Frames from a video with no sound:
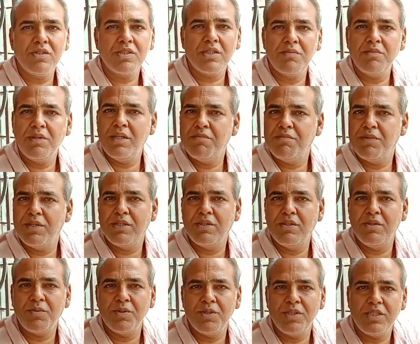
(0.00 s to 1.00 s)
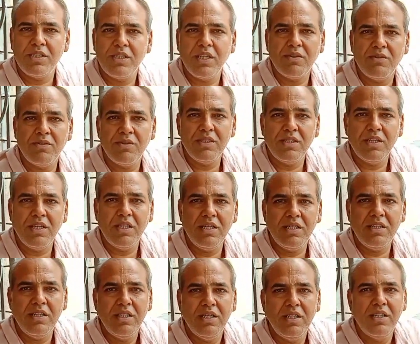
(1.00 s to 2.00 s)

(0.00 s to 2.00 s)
গোস্বামী এই বিগ্রহ প্রতিষ্ঠা করেছিলেন